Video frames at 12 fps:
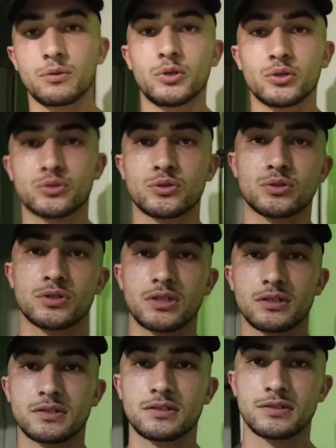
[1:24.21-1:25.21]
biliyorsunuz
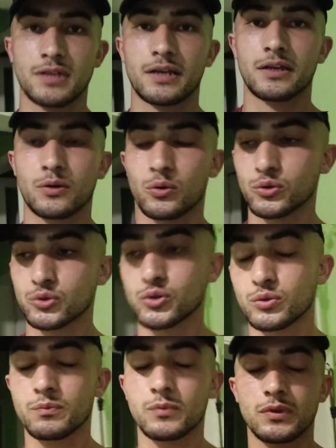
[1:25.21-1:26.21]
ki sizlerle
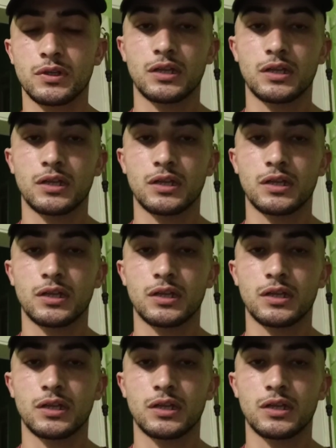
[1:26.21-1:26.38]
konuştum.